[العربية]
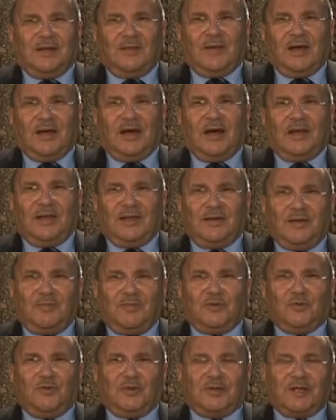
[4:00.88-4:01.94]
كما قال
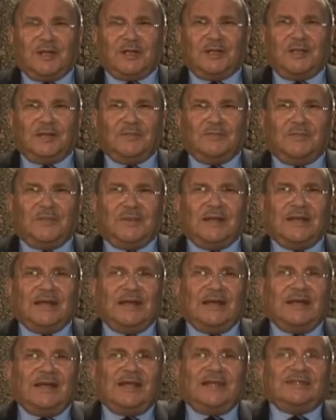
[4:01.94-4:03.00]
النبي الكريم
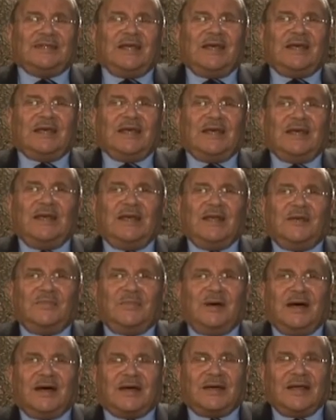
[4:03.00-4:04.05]
ليس لك إلا
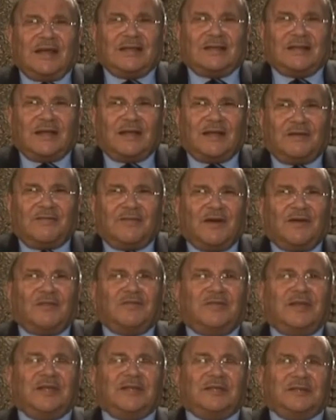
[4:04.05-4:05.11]
ما أكلت
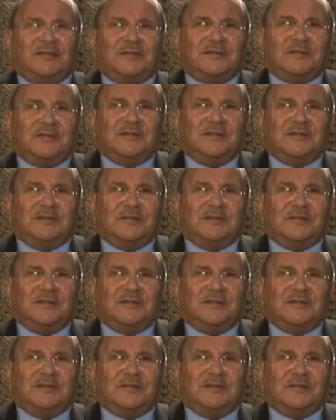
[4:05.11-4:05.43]
فأفنيت